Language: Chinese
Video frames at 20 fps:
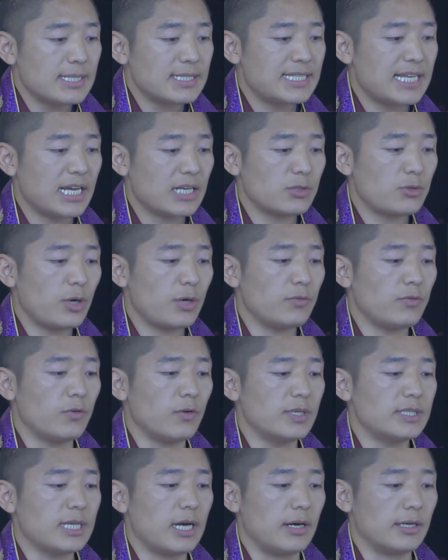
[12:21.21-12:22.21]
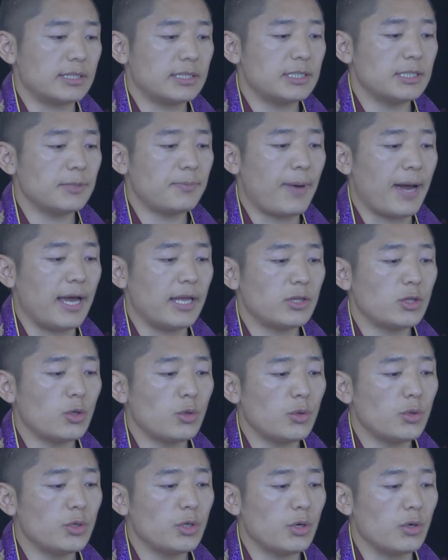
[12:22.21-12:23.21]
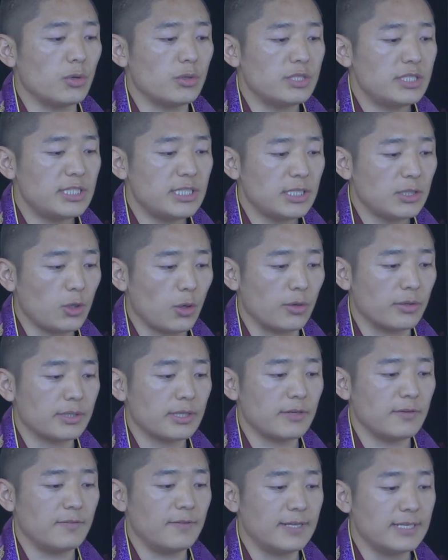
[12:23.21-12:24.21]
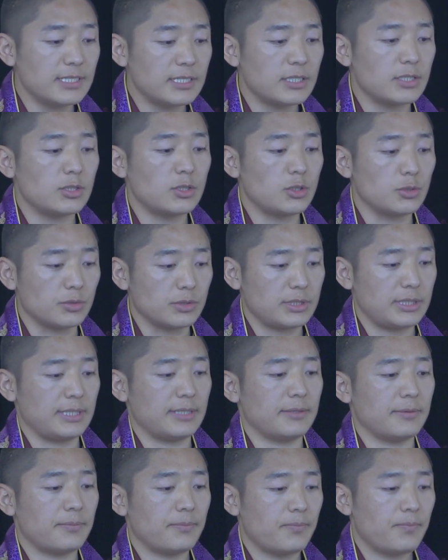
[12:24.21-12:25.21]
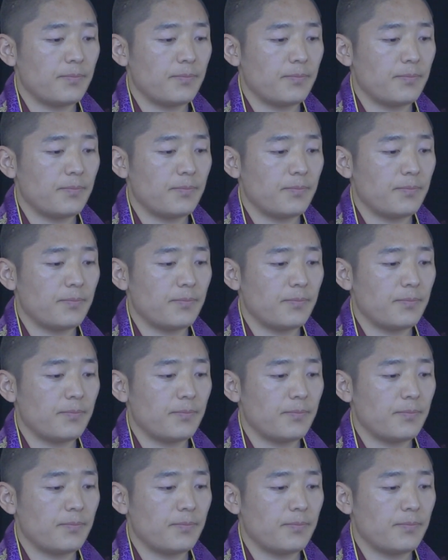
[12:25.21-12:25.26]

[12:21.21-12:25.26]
藏传佛教各派都有系统的文史修行，